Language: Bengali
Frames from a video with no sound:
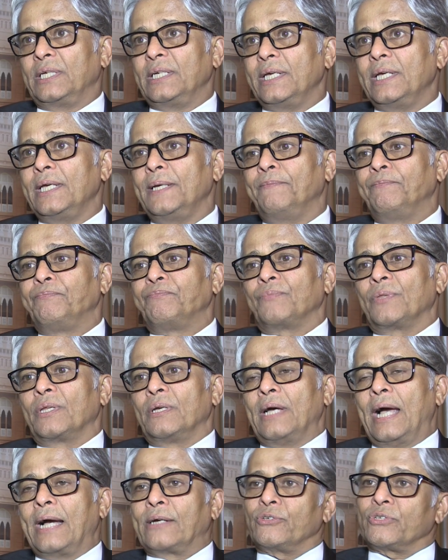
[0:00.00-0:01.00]
তিনি
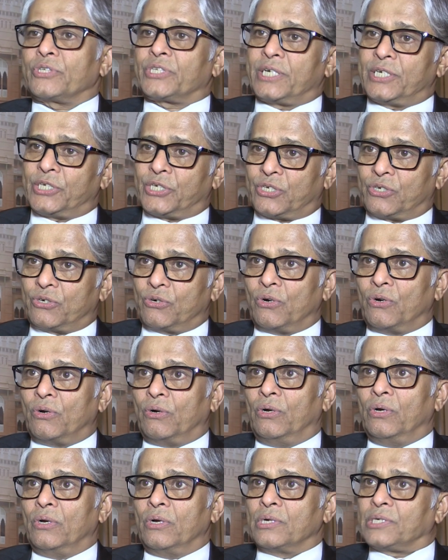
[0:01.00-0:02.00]
একজন শ্রেষ্ঠ
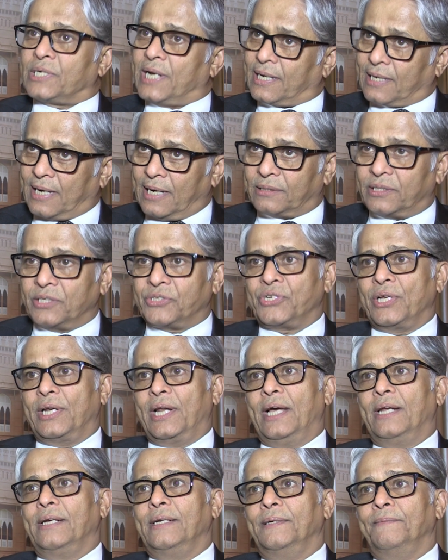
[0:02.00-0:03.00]
শিক্ষার্থী
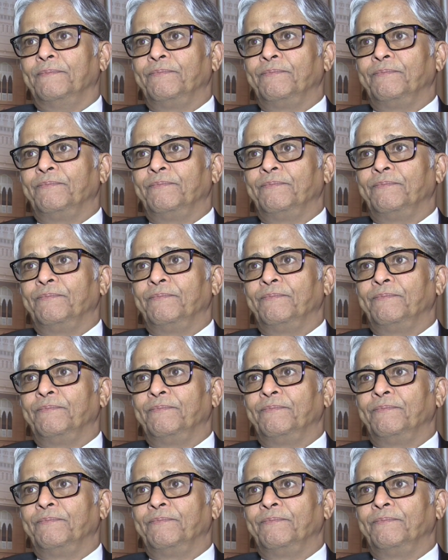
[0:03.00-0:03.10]
ছিলেন